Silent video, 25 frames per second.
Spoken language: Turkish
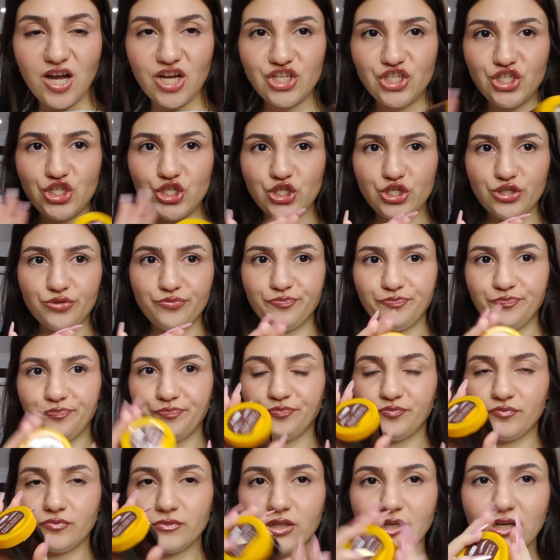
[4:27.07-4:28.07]
Kaş
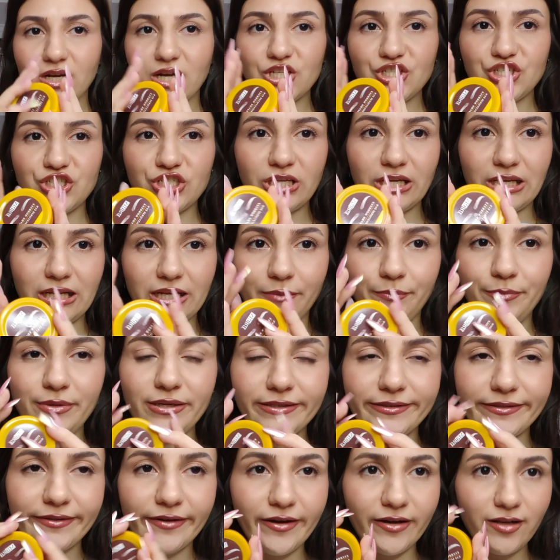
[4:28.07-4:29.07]
kaş jeli,
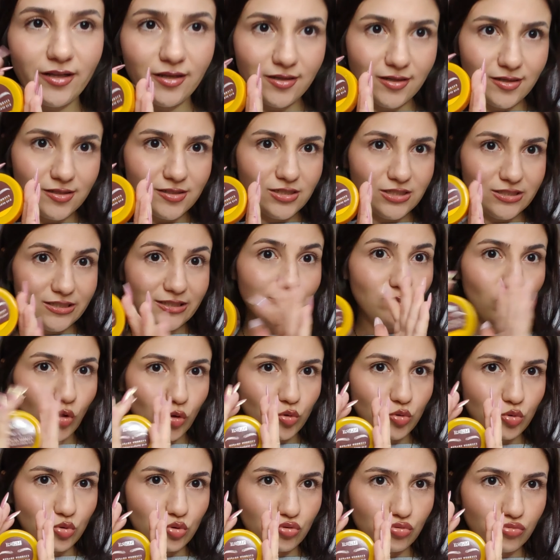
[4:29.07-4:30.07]
bir tane kaş jelim
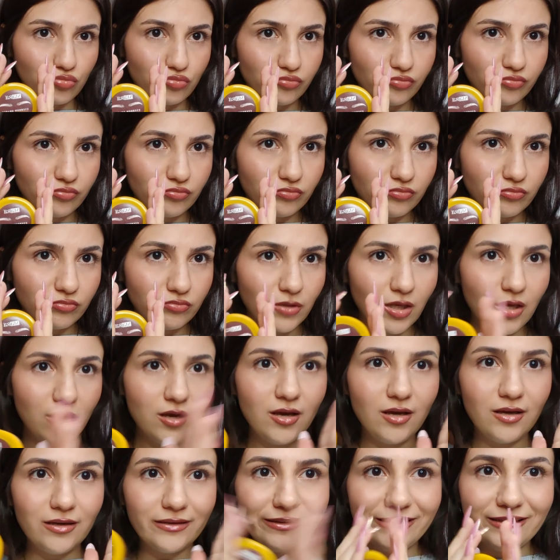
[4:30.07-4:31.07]
olsun.
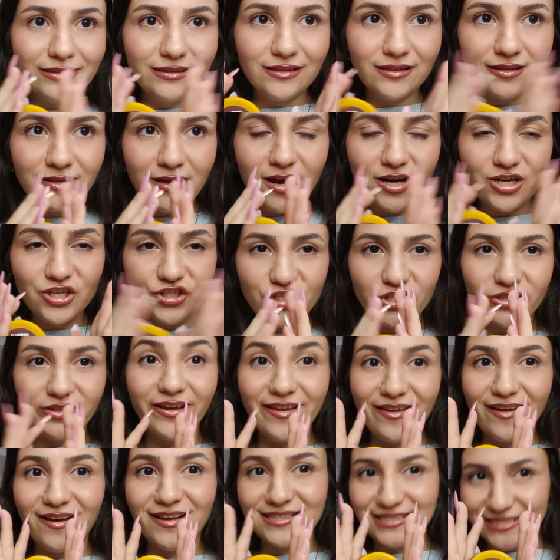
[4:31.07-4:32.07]

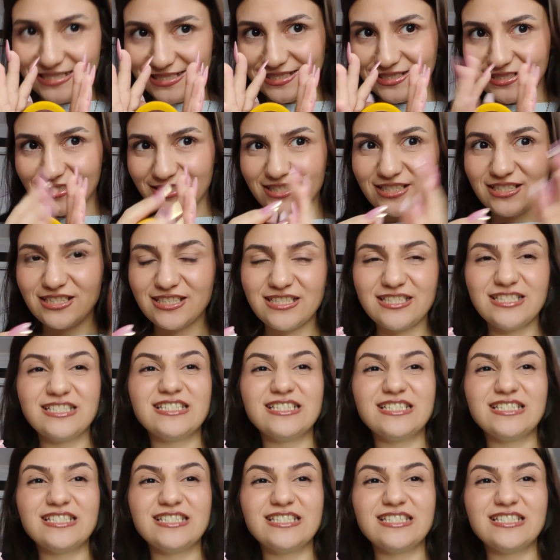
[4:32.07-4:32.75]
Yıllarca dayansın.